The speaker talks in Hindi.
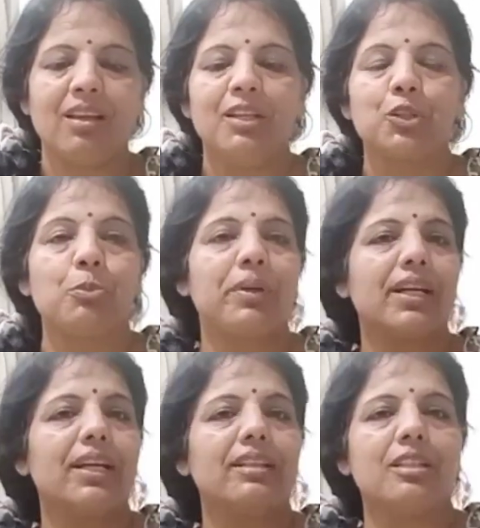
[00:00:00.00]
तो मैं
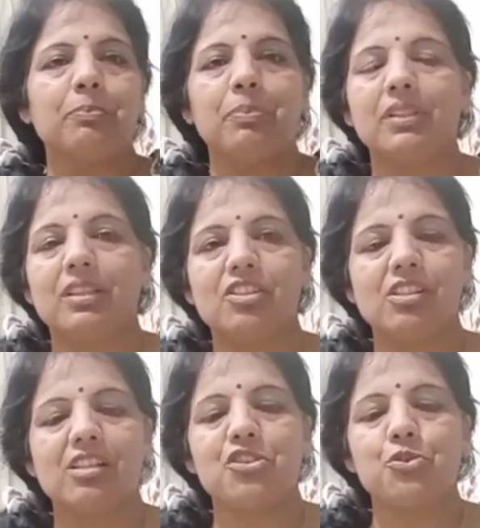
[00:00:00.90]
गई थी
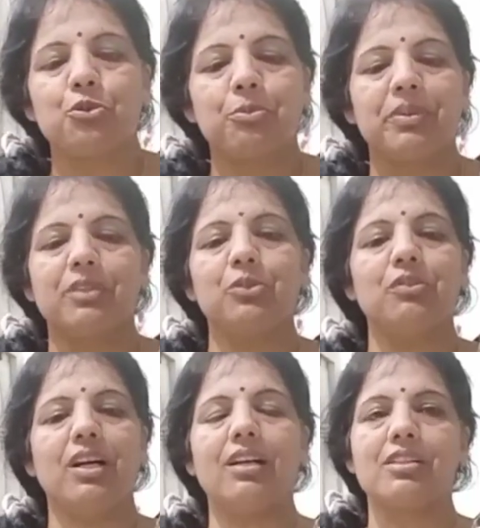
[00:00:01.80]
पतंजलि स्टोर में तो
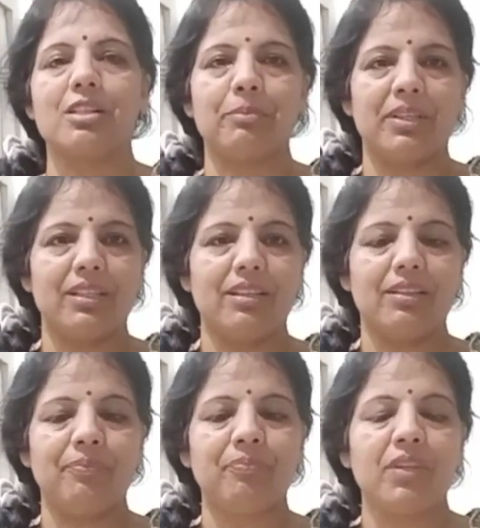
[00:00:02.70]
वहाँ से मैंने
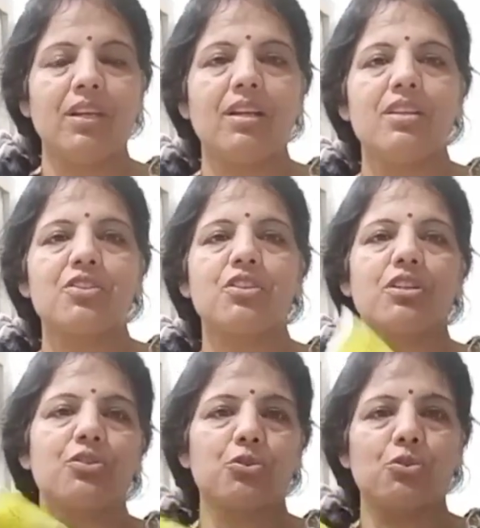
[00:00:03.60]

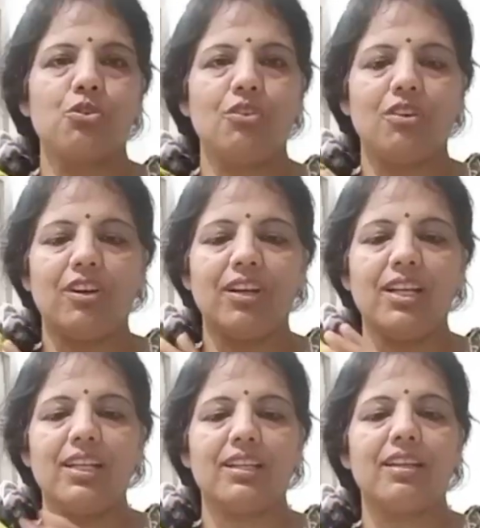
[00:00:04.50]
सरसों ऑयल
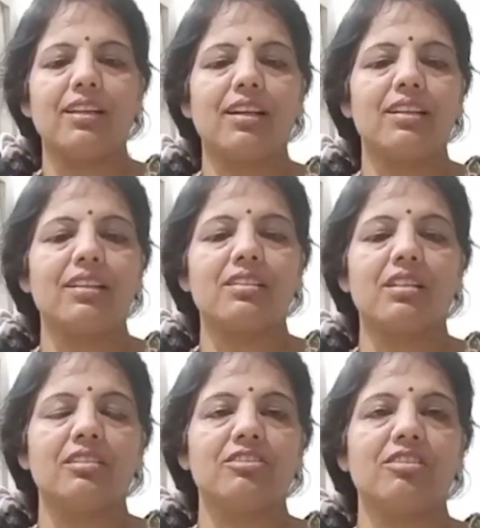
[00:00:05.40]
लेके आई
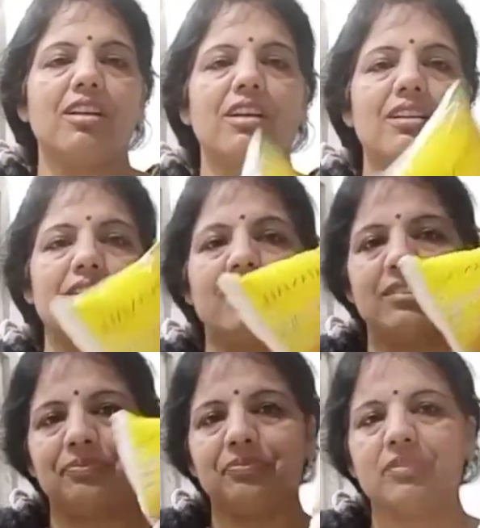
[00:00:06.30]

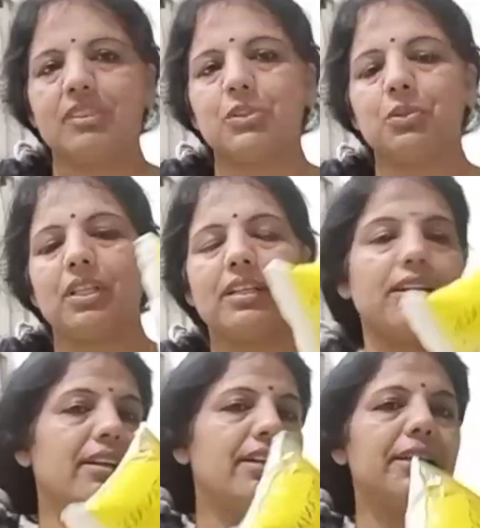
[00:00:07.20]
सनफ्लावर जो लेके
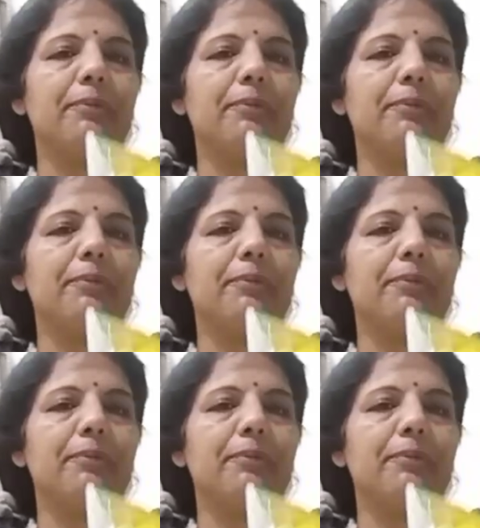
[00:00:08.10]
आई